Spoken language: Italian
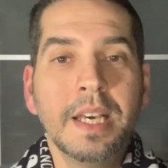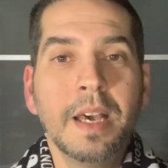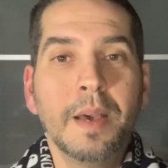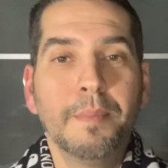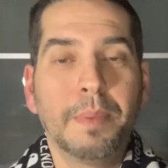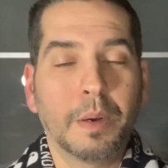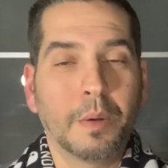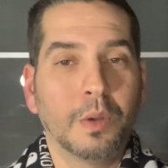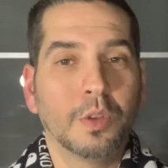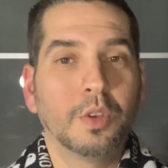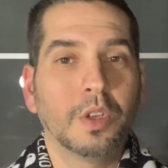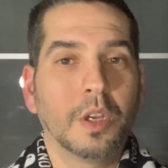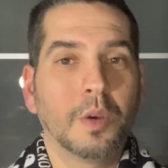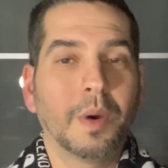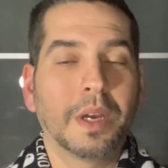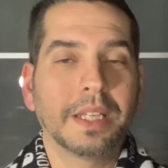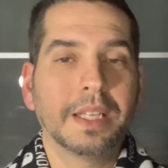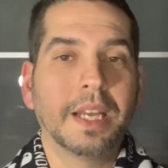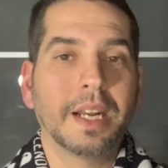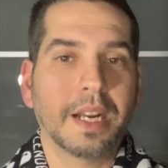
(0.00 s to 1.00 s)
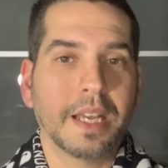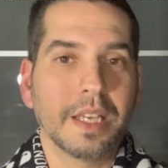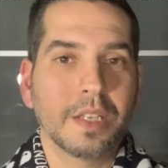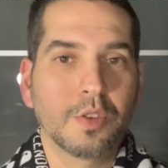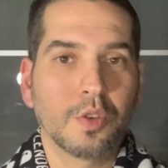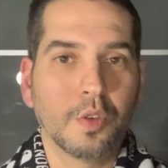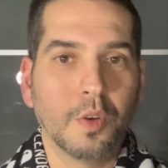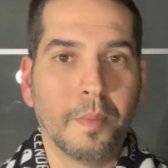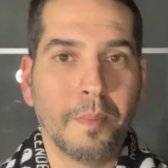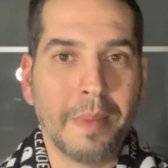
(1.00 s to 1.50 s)
Per quanto riguarda il
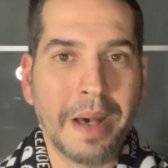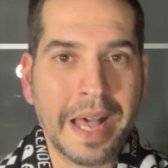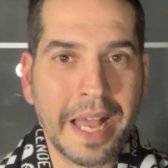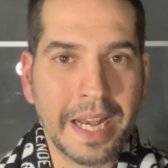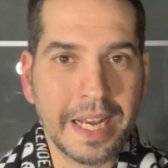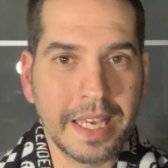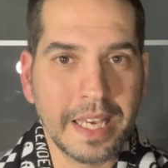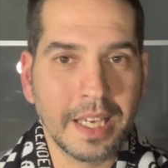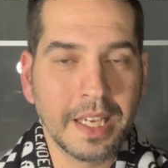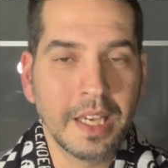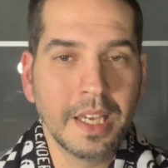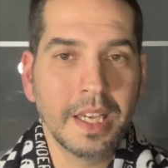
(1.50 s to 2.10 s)
resto, male